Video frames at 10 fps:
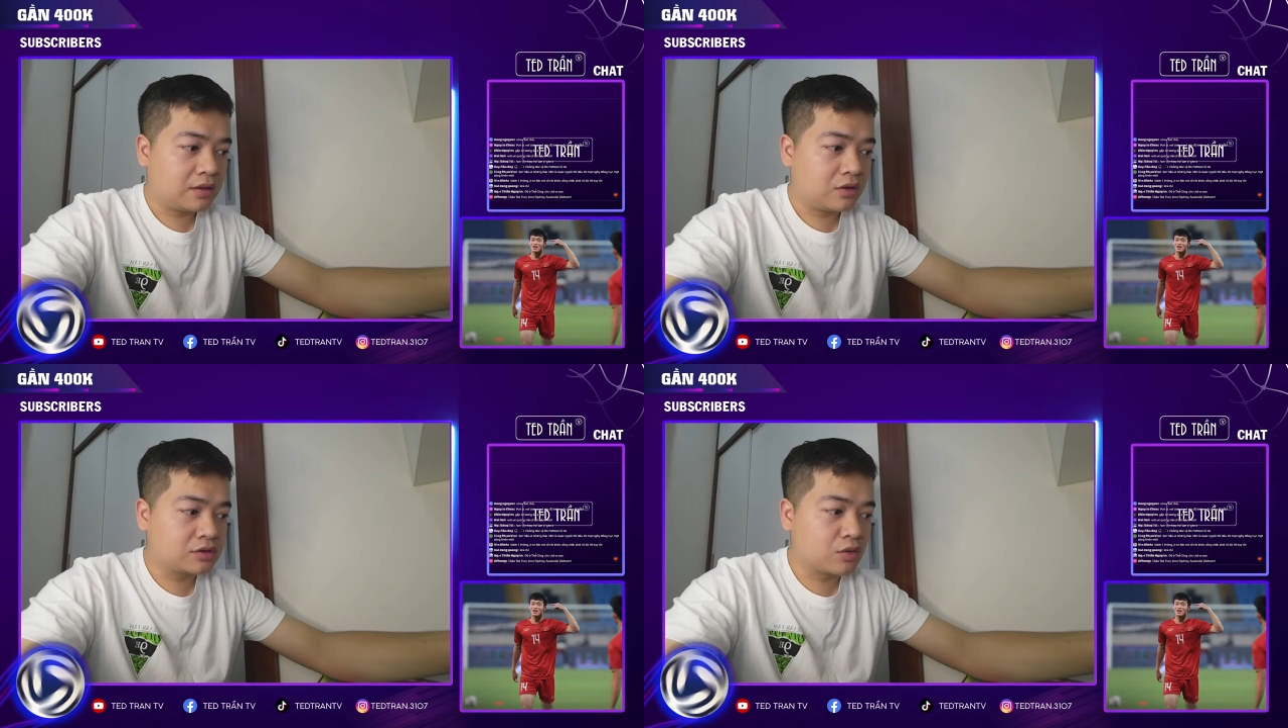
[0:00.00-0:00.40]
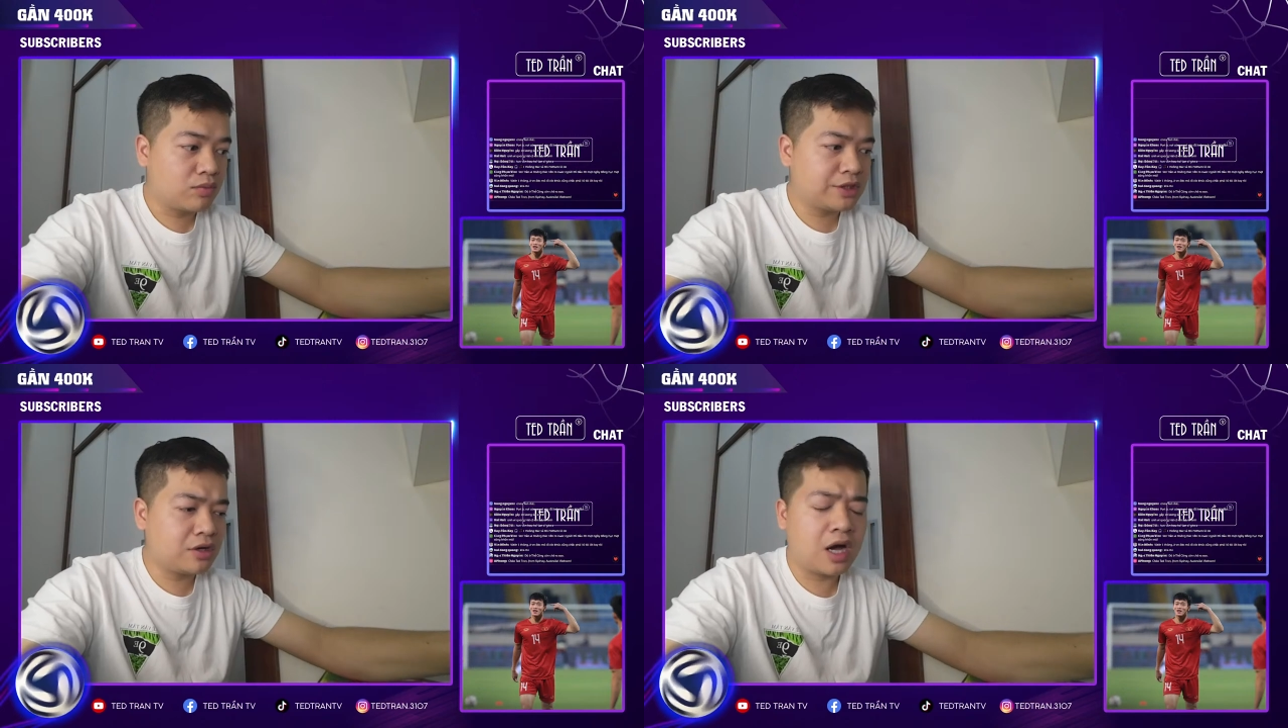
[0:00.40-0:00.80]
Nó
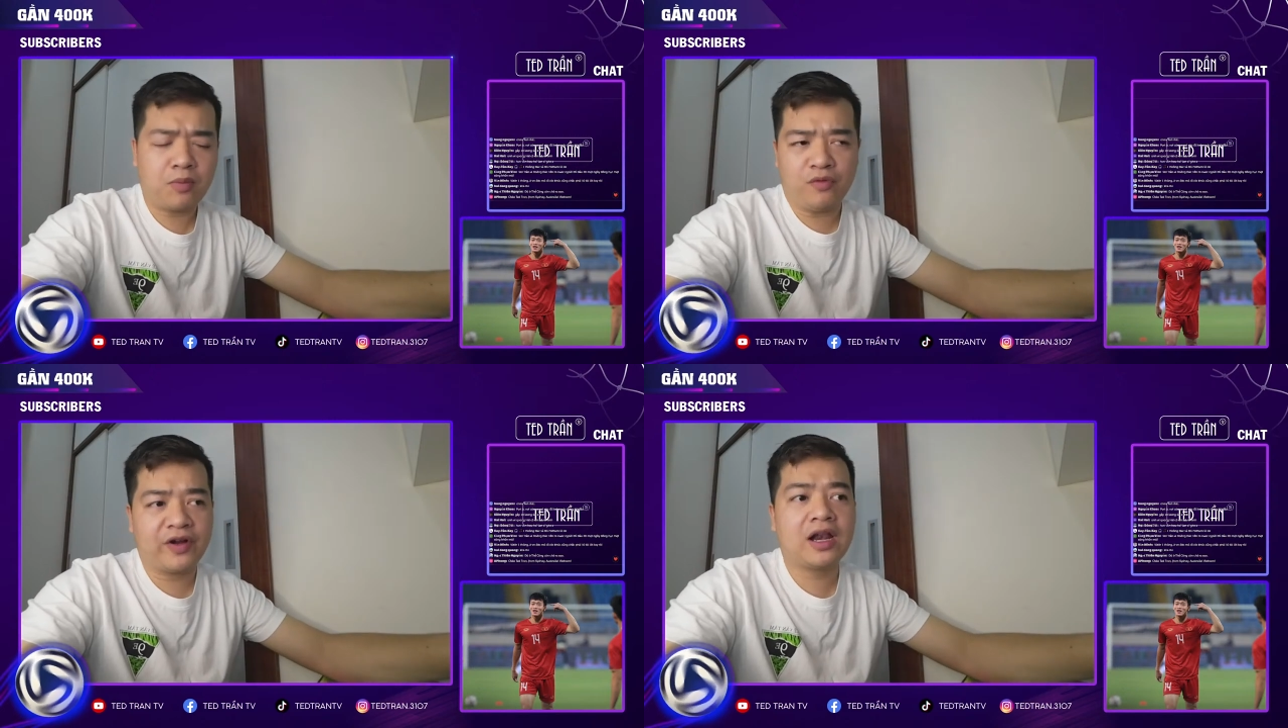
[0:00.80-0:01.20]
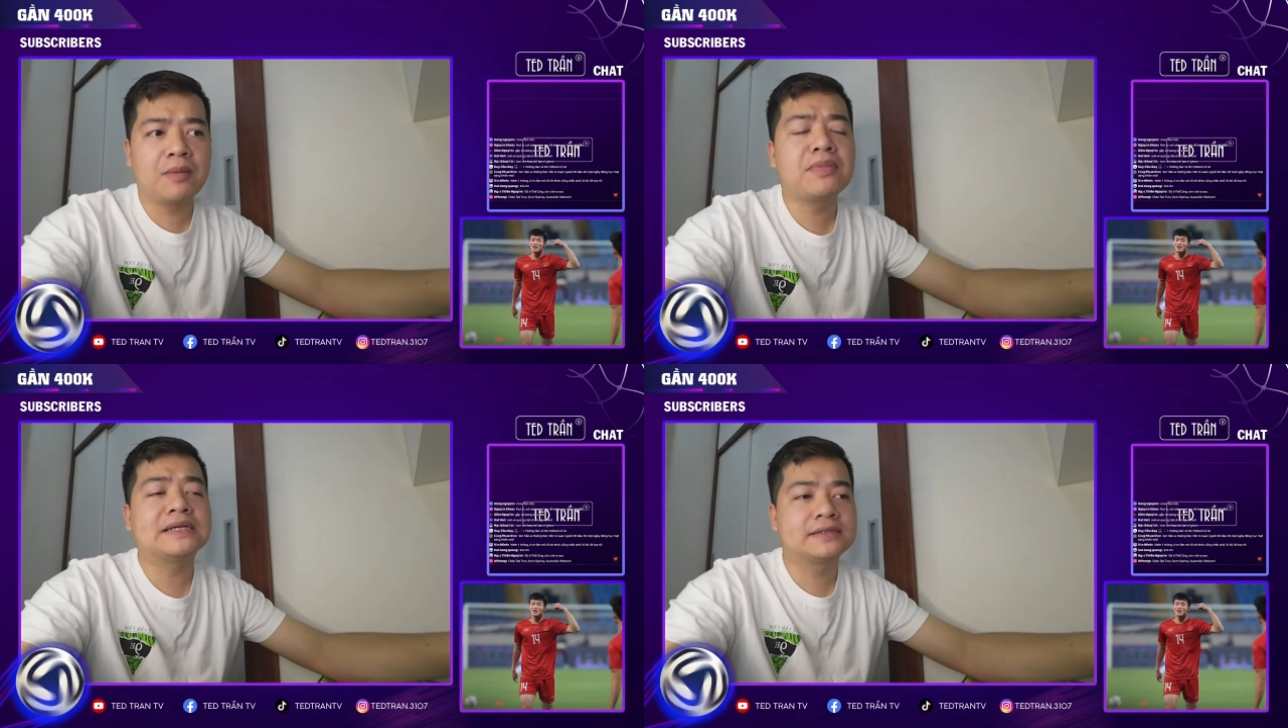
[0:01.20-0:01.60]
giống với trường hợp của Văn
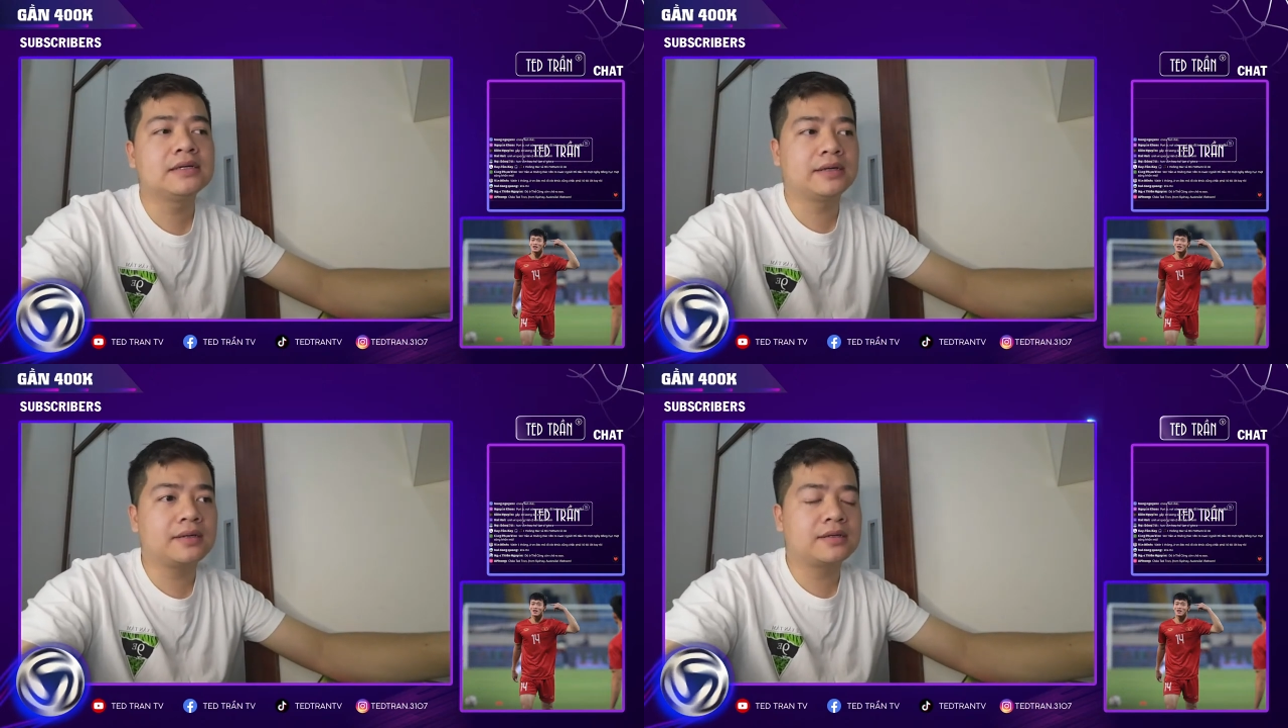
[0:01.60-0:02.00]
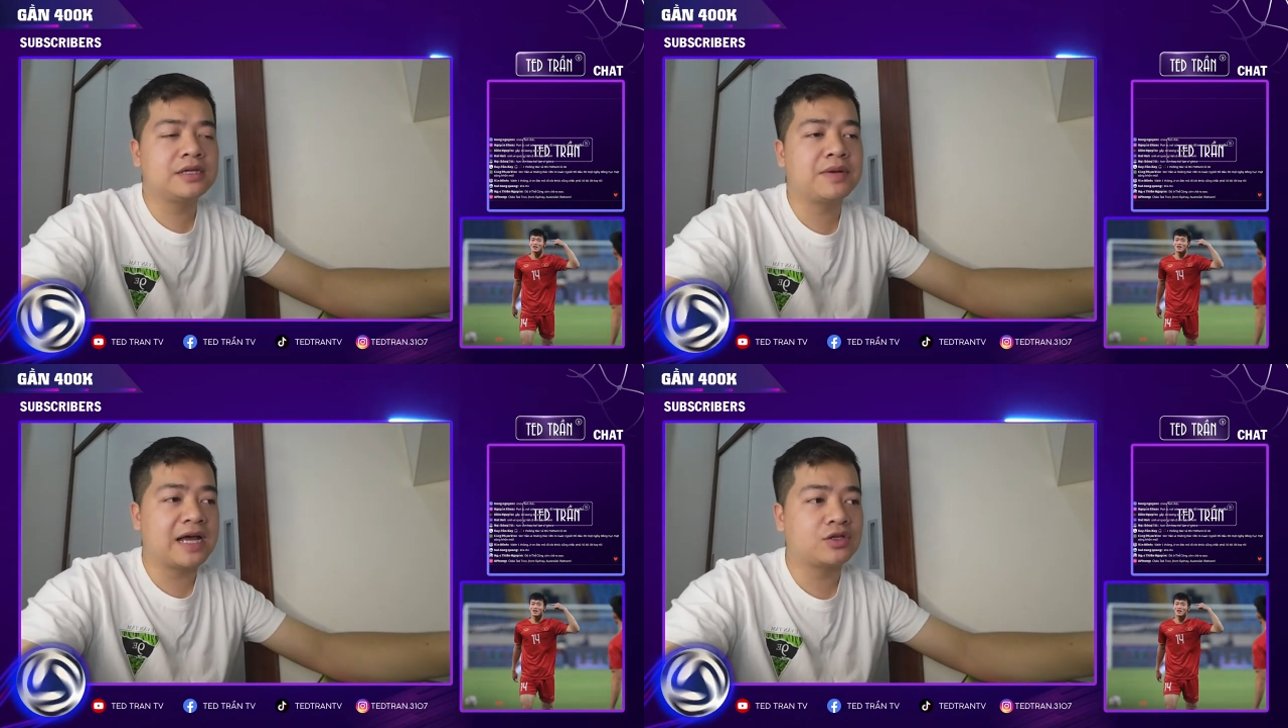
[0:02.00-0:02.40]
Lâm ngày xưa ấy,
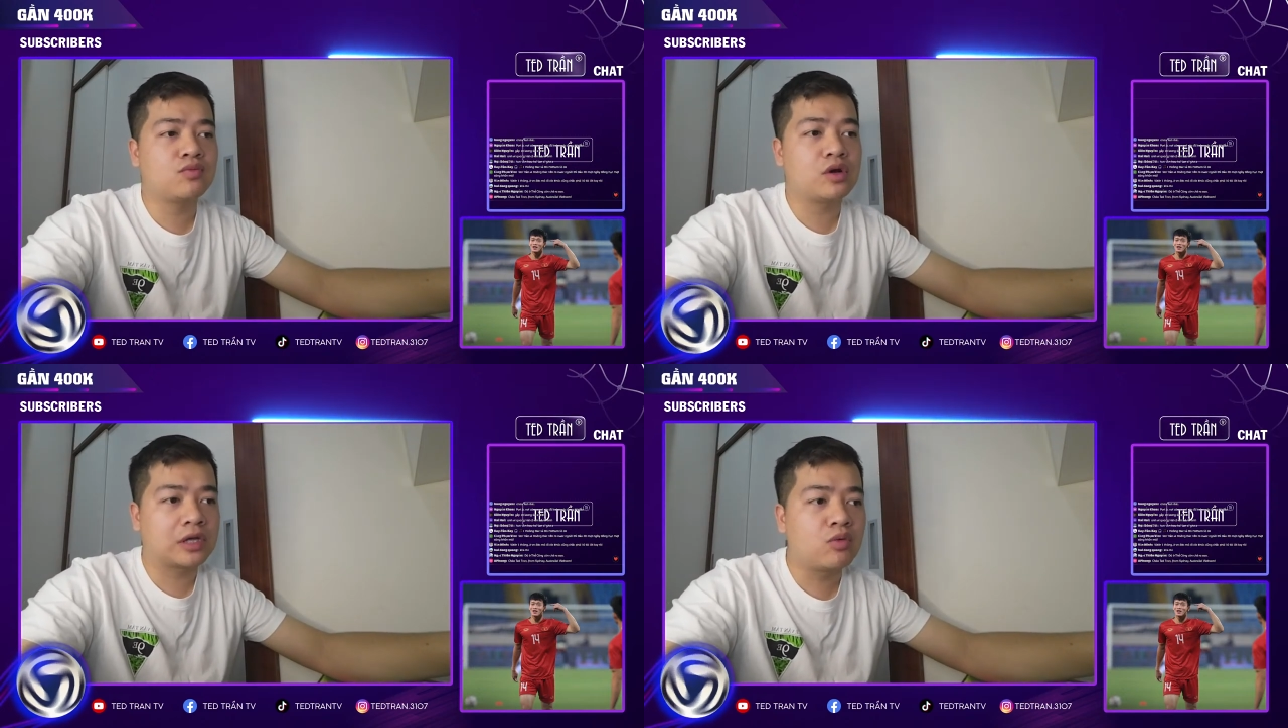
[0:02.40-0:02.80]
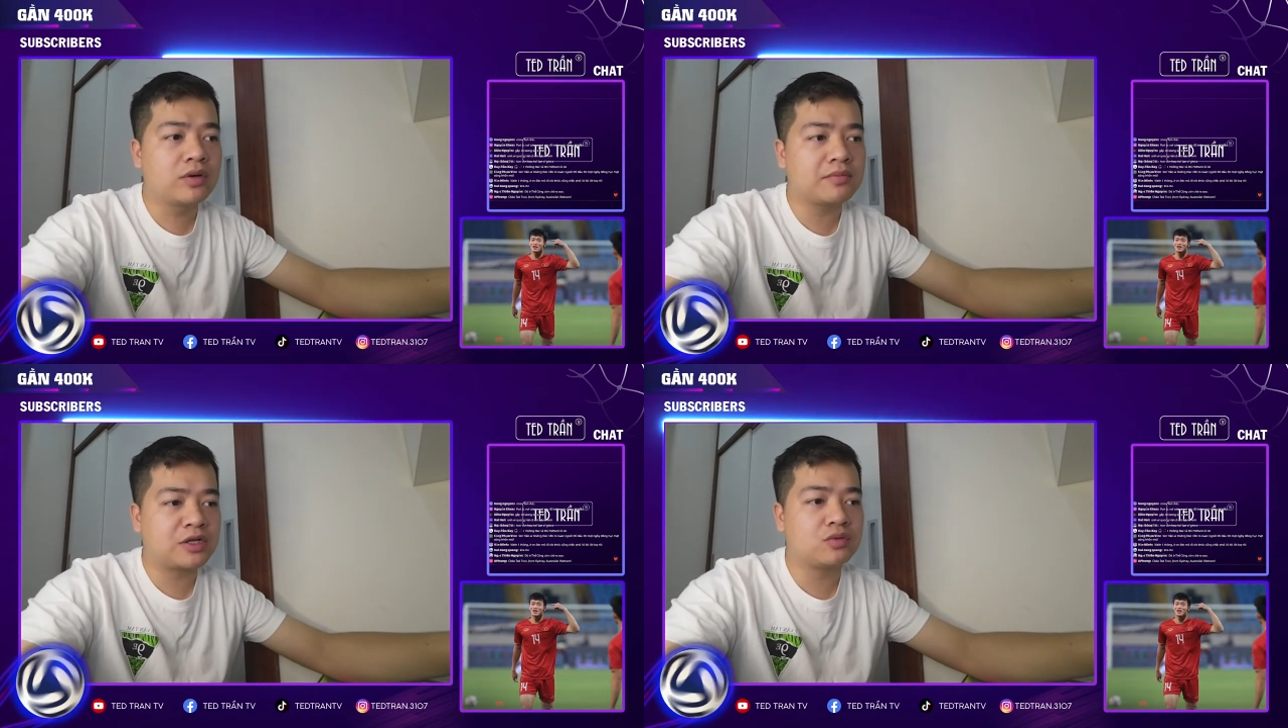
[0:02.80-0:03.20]
khi mà đá cho Muang
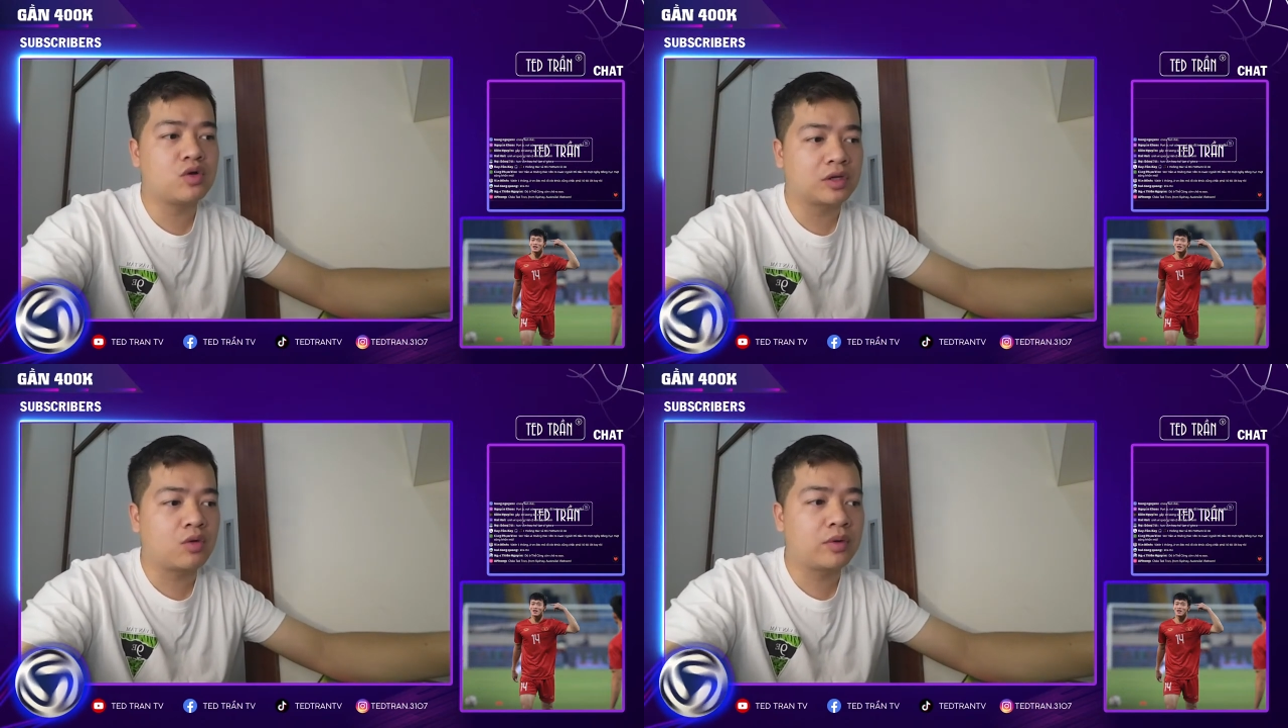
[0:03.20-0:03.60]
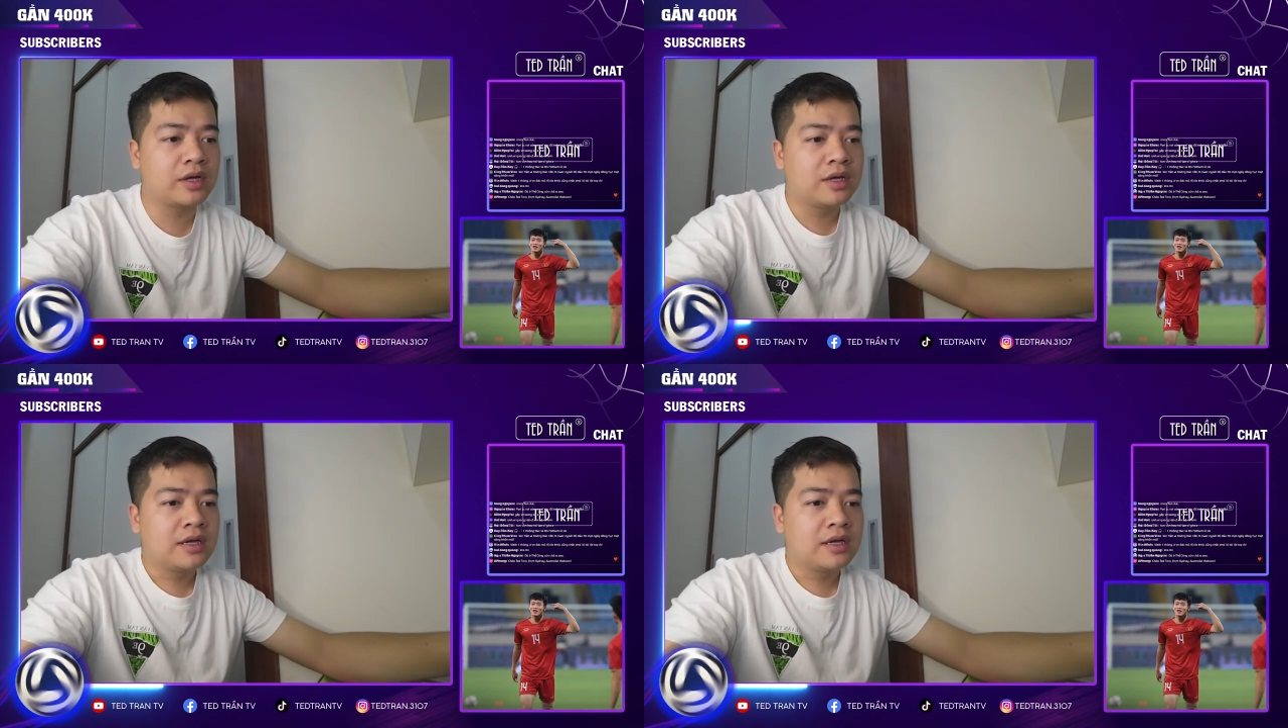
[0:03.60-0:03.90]
Thong ấy, bắt cho Muang Thong ấy,